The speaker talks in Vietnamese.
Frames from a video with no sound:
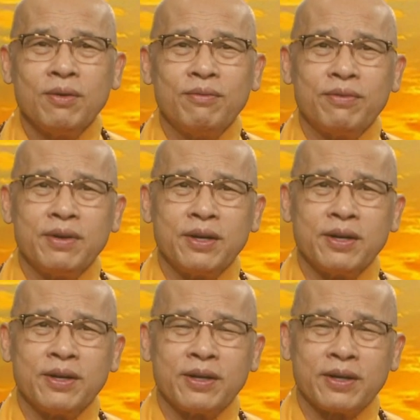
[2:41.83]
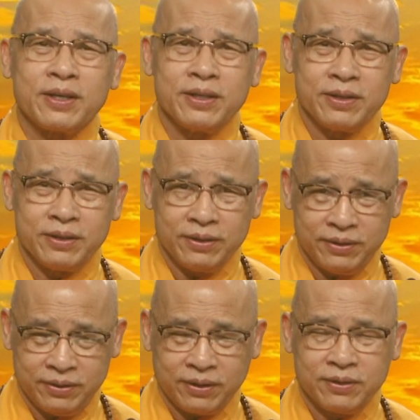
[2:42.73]
về cái
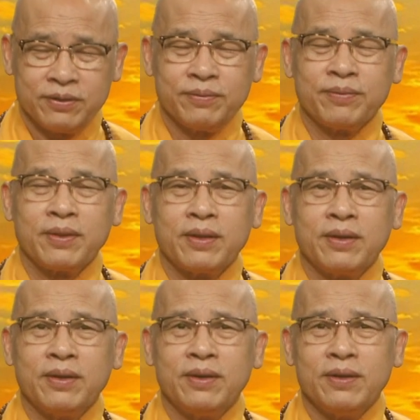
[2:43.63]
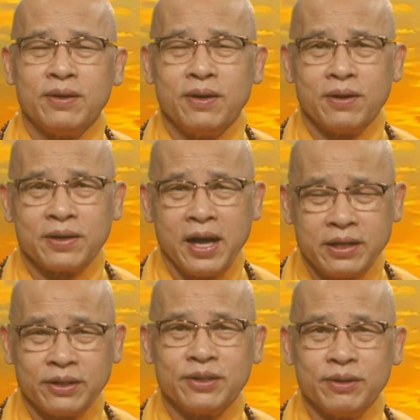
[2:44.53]
lời
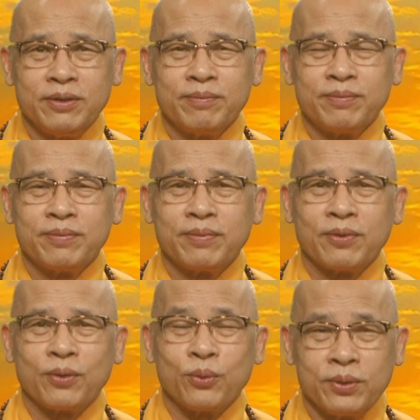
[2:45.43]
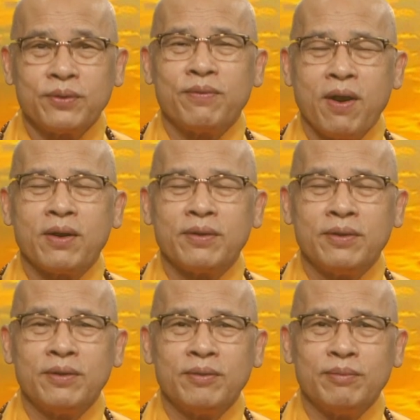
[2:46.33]
khai thị của Đức Phật
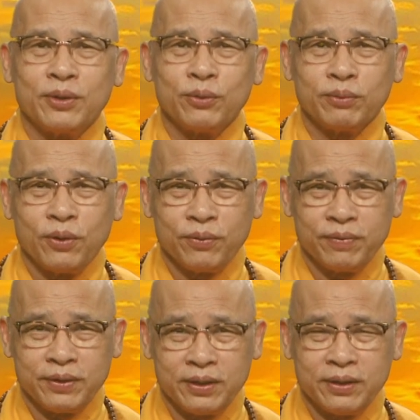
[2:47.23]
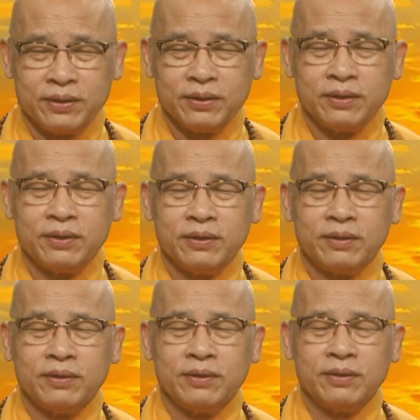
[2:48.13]
mà chúng tôi vừa
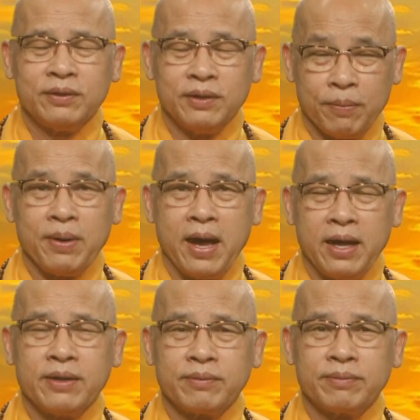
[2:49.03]
lập lại.